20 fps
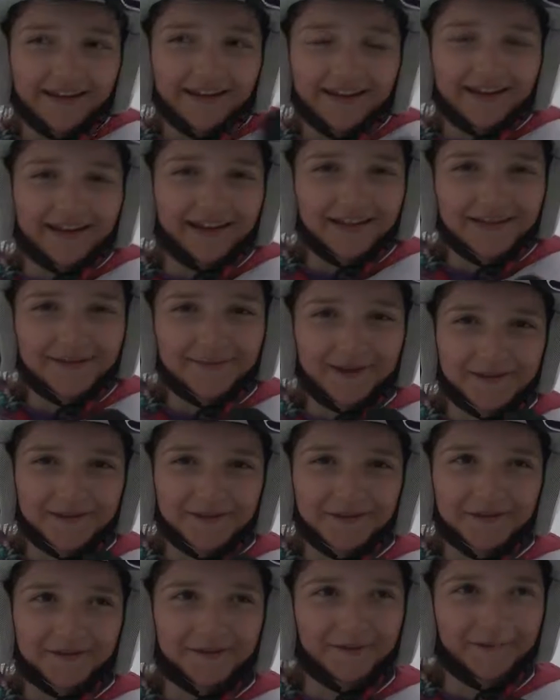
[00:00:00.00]
Dass man
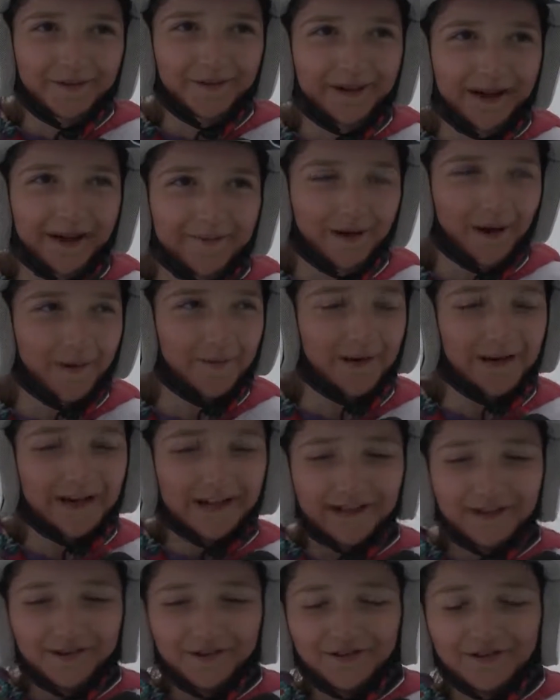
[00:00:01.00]
so ein paar Mal in
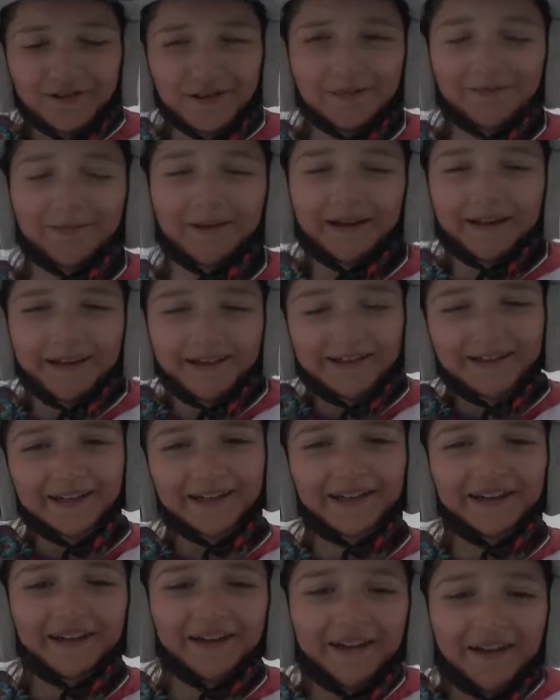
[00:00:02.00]
die Luft springt
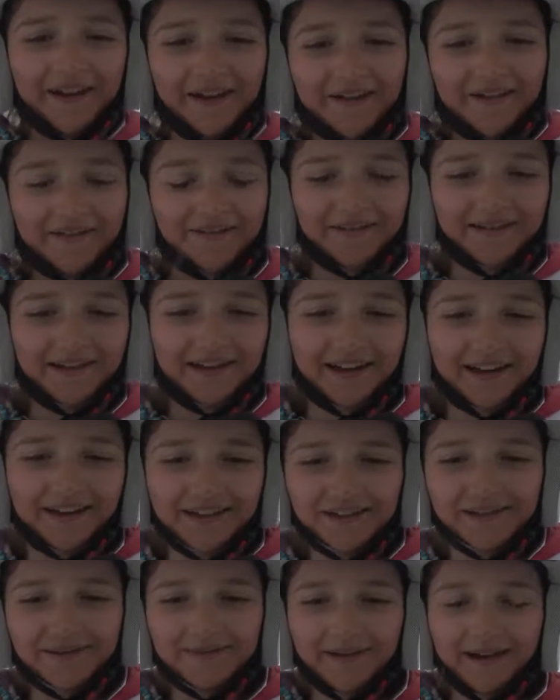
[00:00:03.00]
und
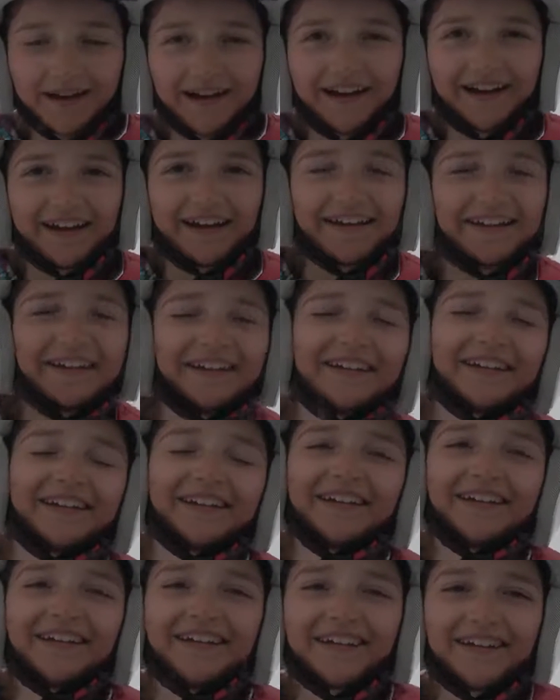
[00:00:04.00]
dass man
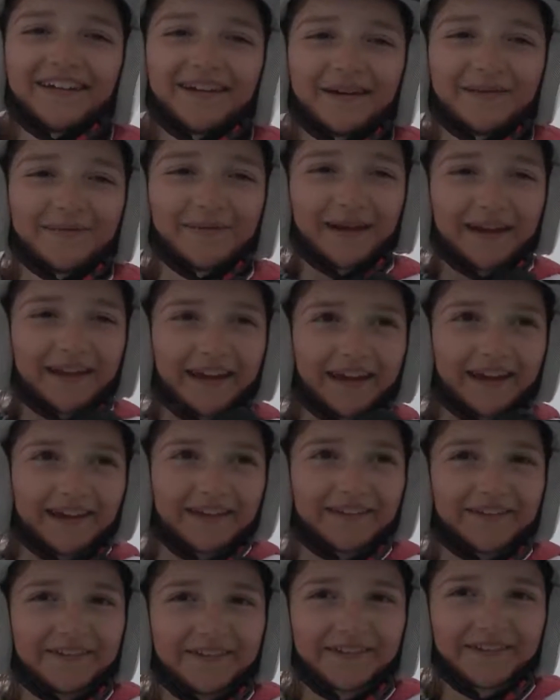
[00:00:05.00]
über
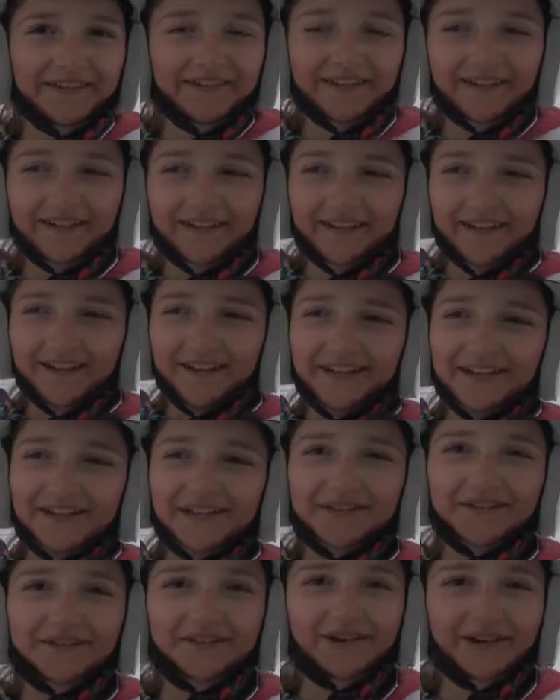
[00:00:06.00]
jeden Hügel
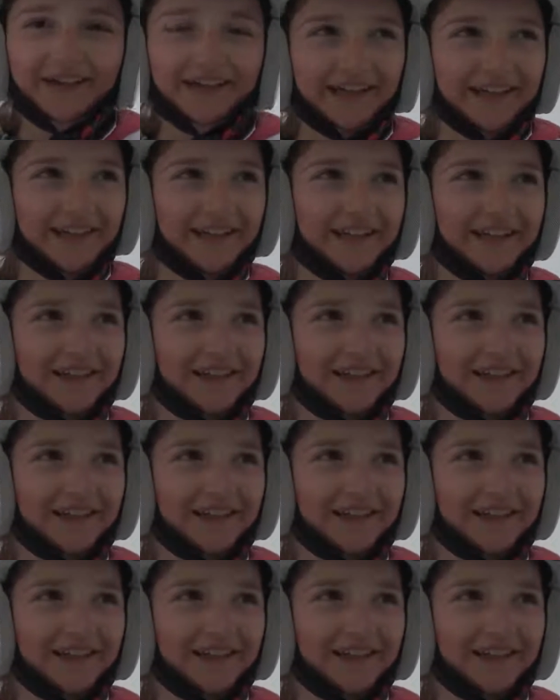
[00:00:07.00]
so die Knie